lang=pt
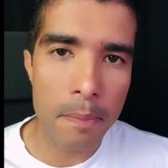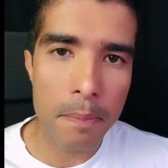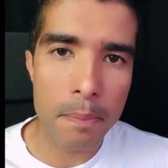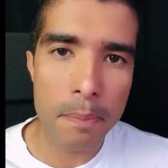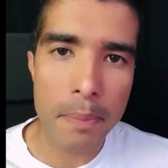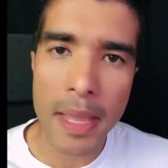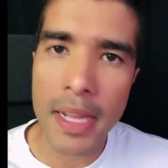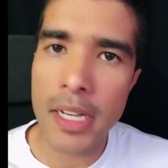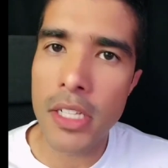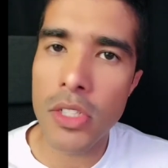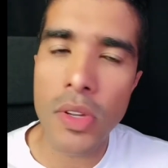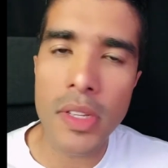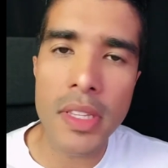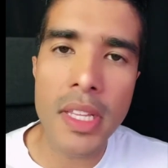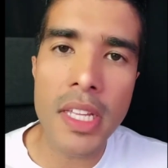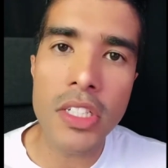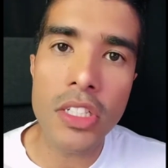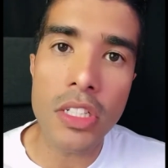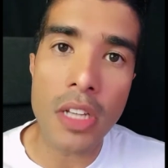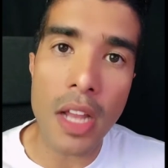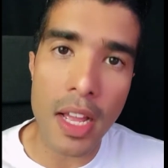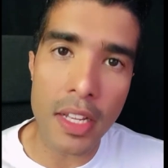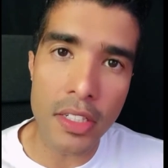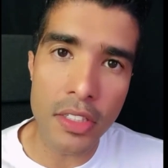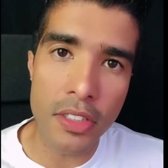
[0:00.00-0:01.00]
perde sua
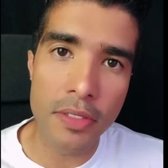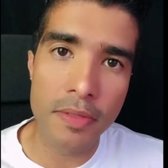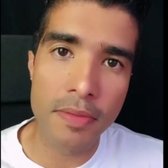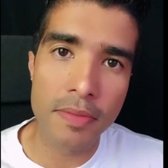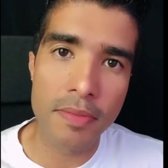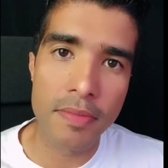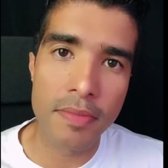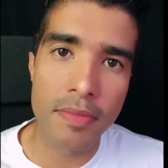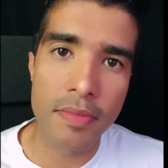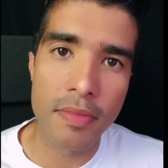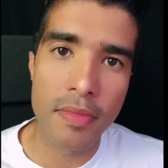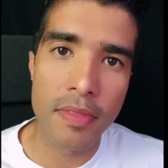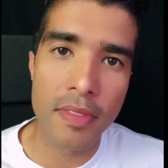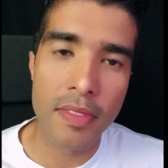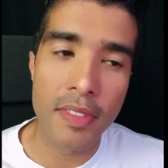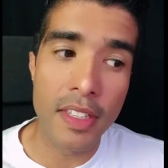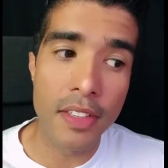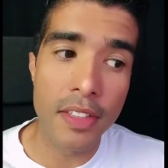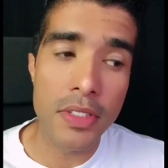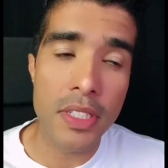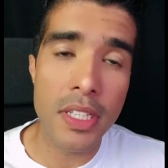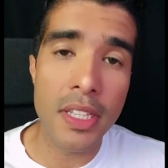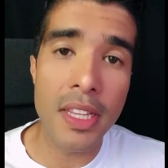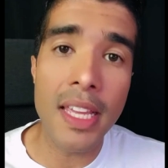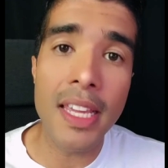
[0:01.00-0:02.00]
identidade e
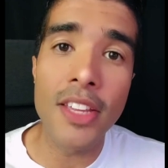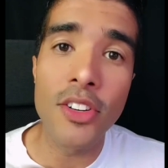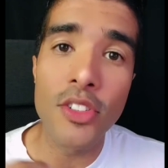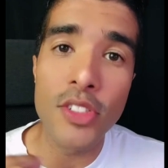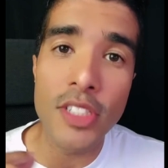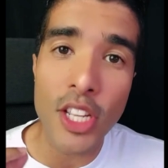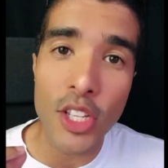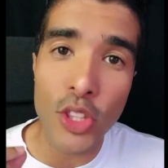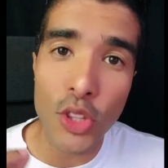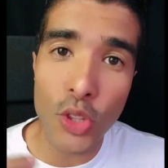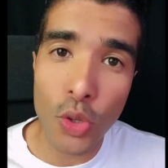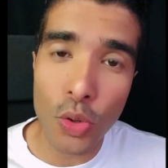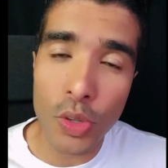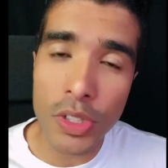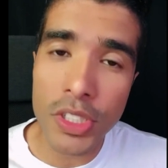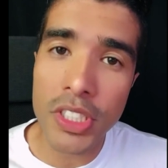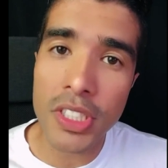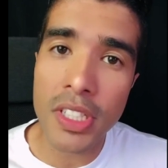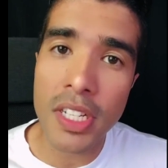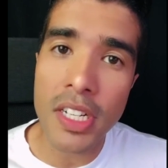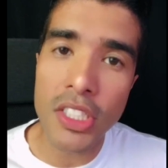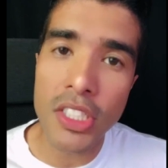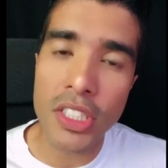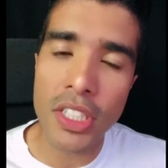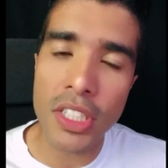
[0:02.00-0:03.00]
você tem que ir no setor
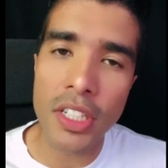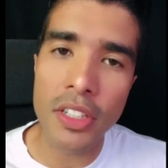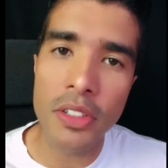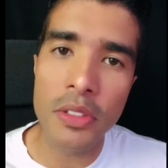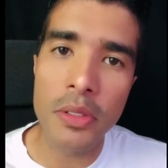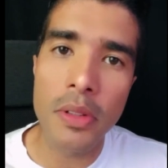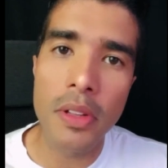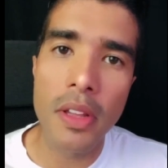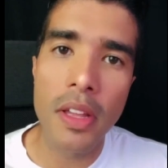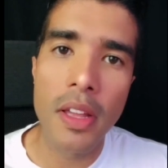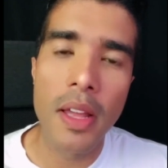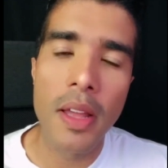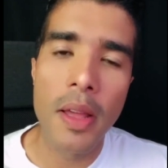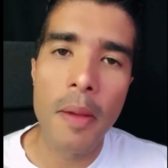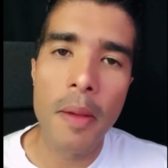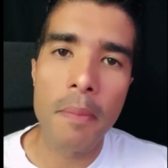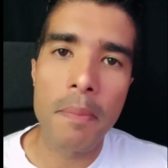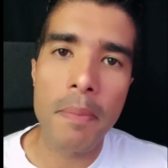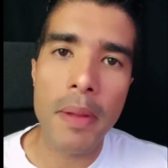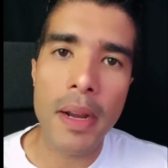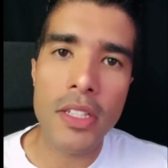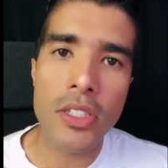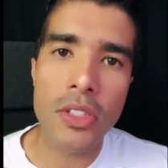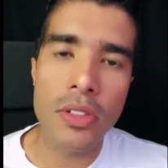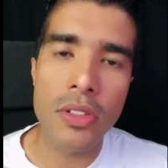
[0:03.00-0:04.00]
estrangeiro
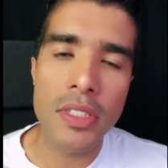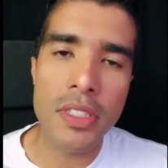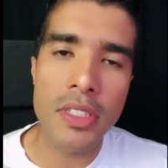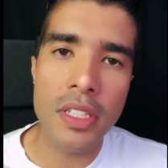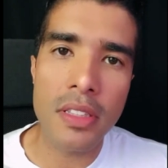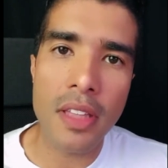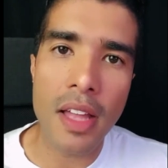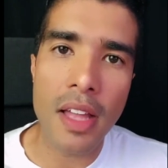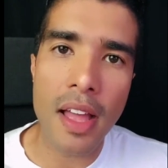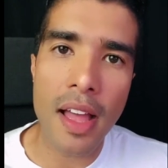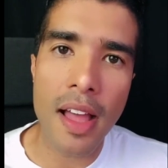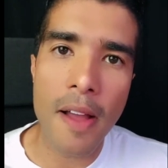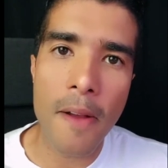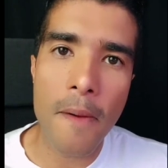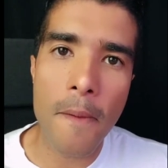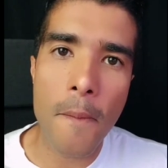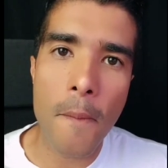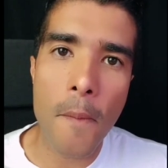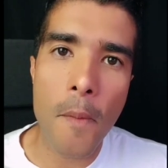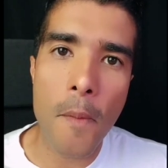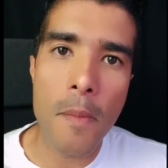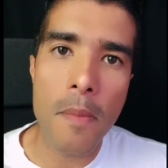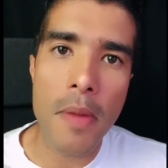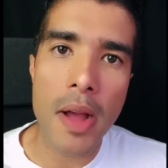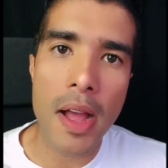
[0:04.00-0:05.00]
para solicitar
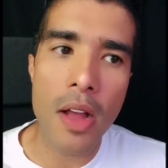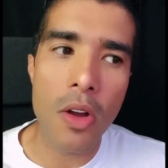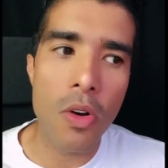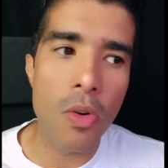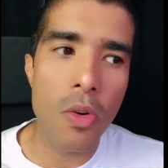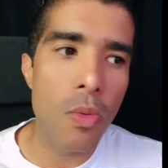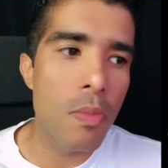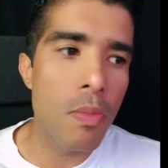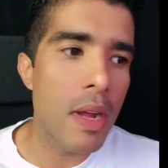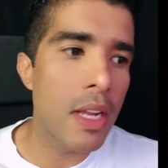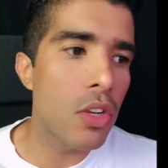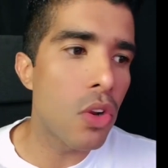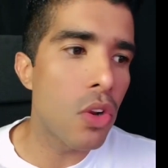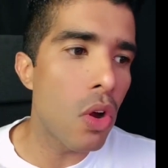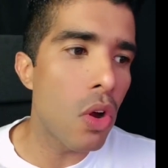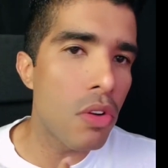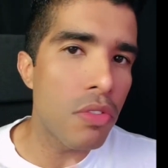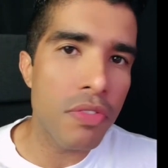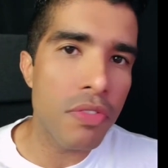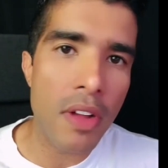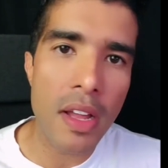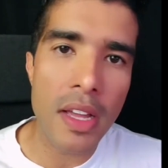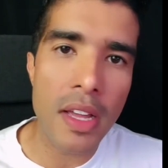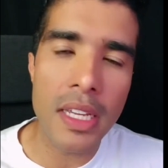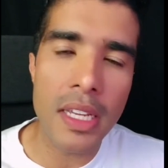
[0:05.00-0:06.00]
uma, uma
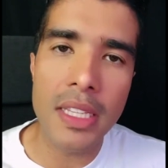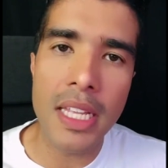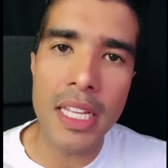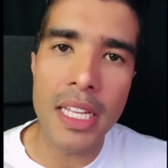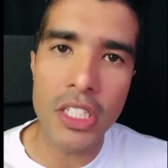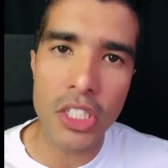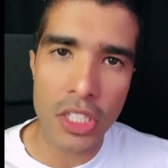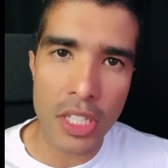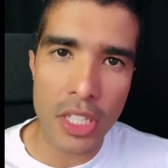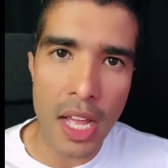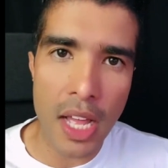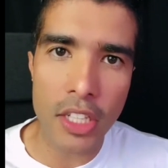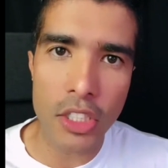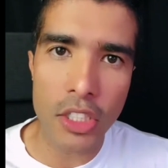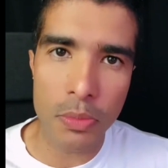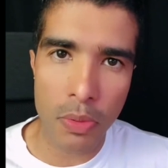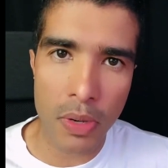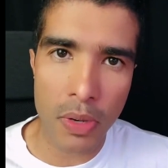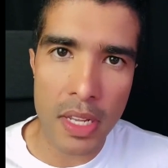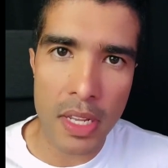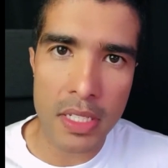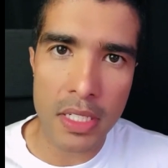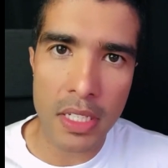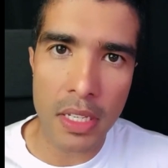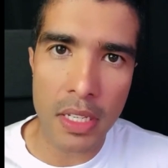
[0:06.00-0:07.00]
nova identidade,
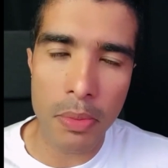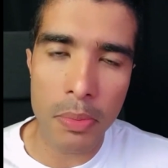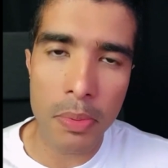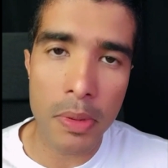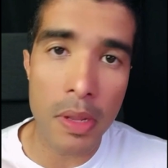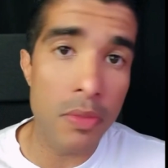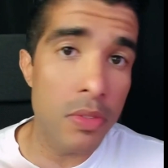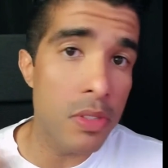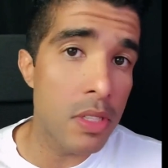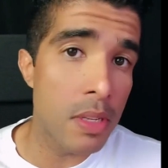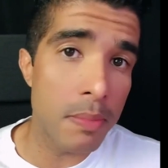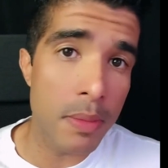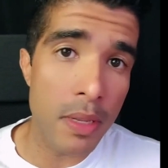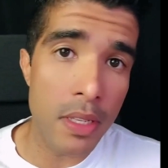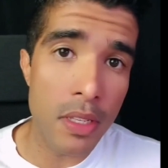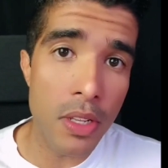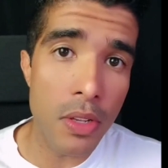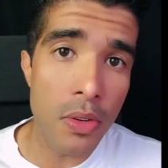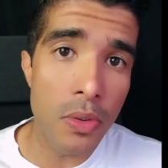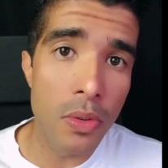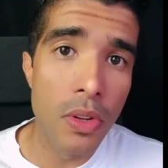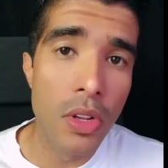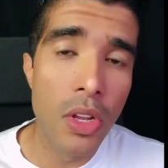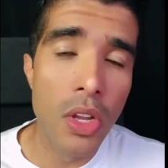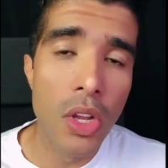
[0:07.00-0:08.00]
por exemplo, que você
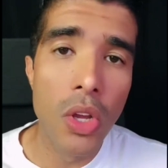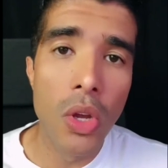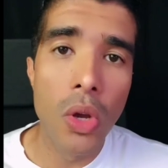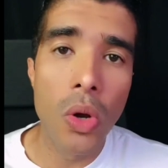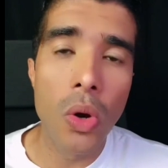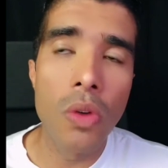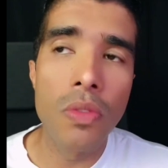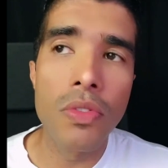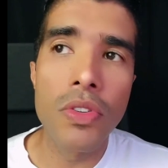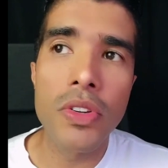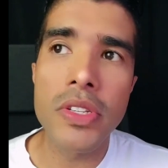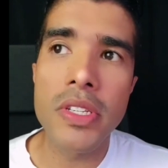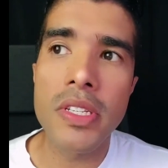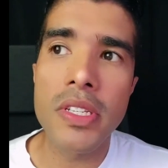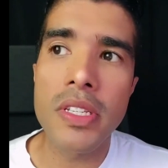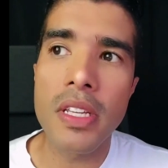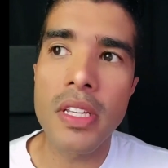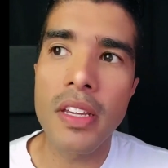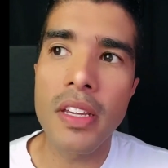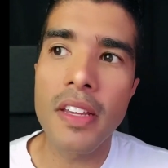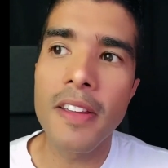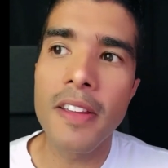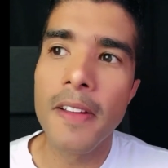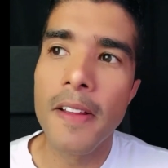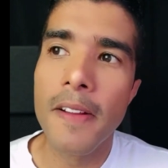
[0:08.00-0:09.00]
perdeu. Ou
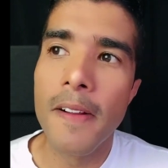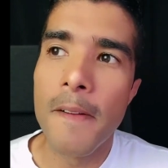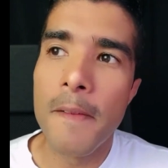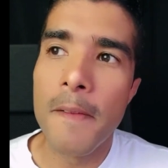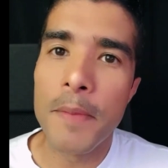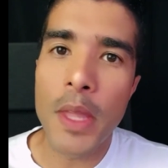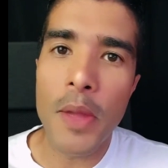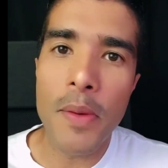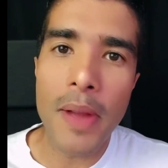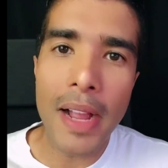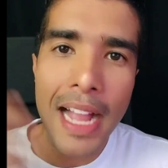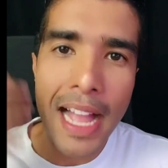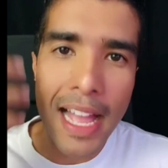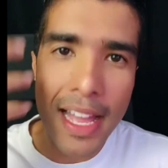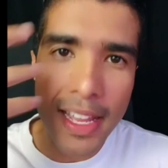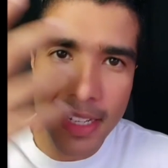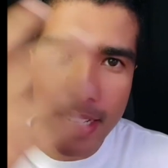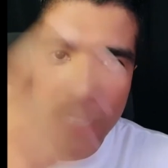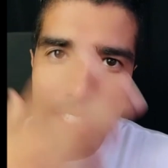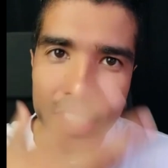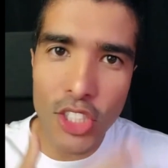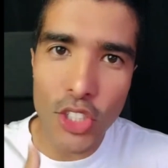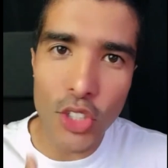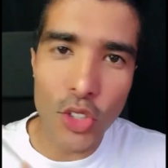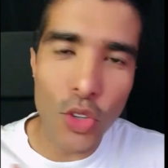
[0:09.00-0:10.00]
você tem uma
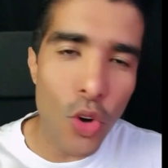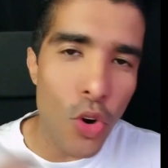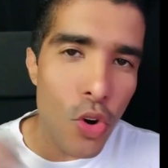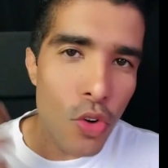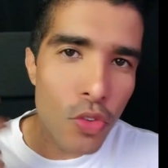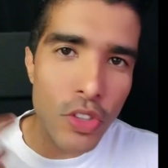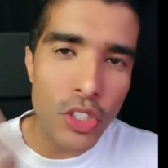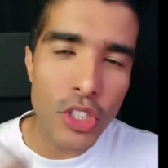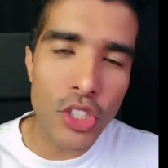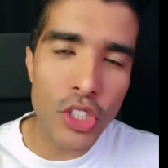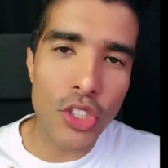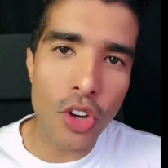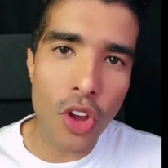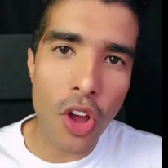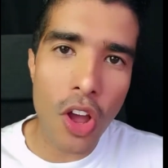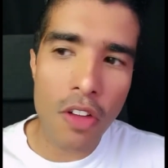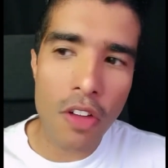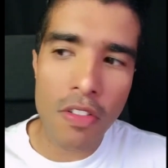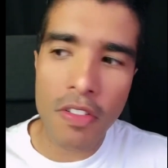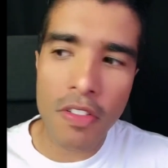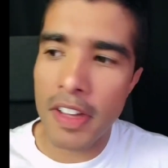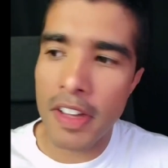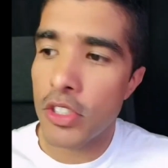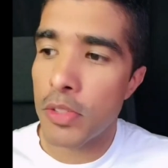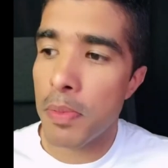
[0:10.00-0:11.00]
carinha de novo ou de
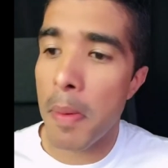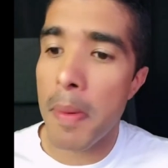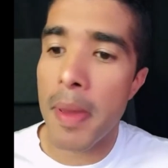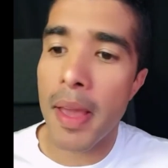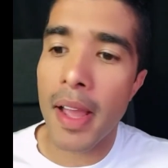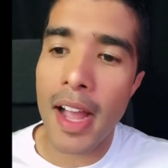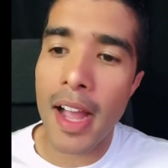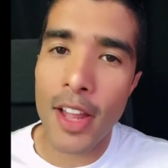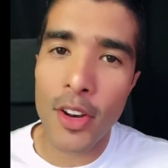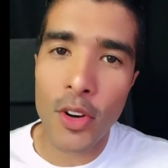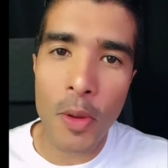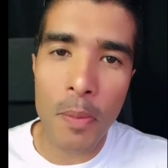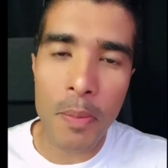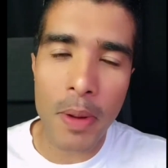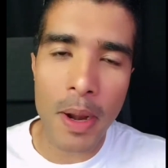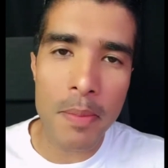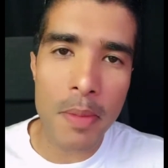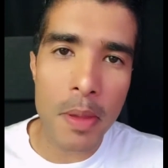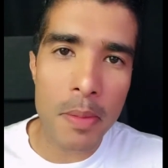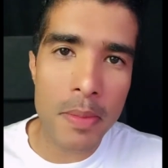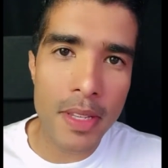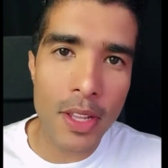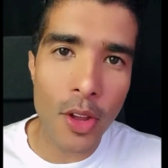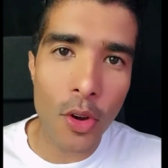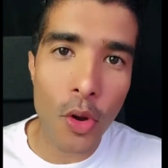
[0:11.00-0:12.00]
nova, vai no supermercado comprar
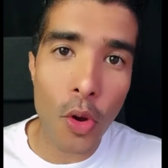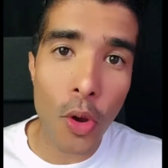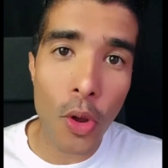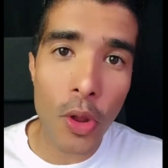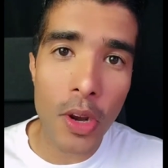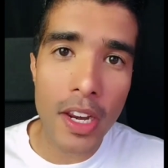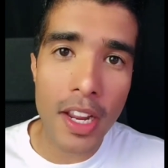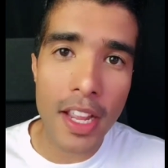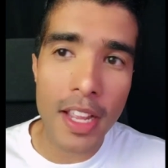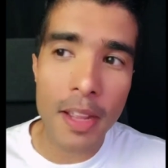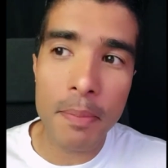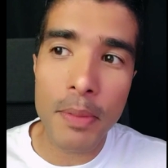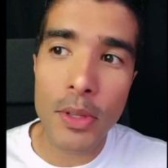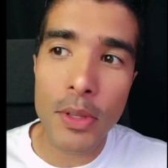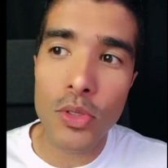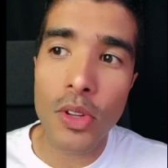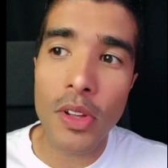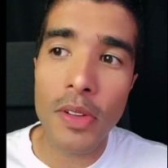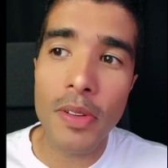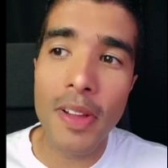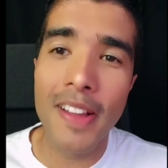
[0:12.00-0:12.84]
bebida alcoólica e a pessoa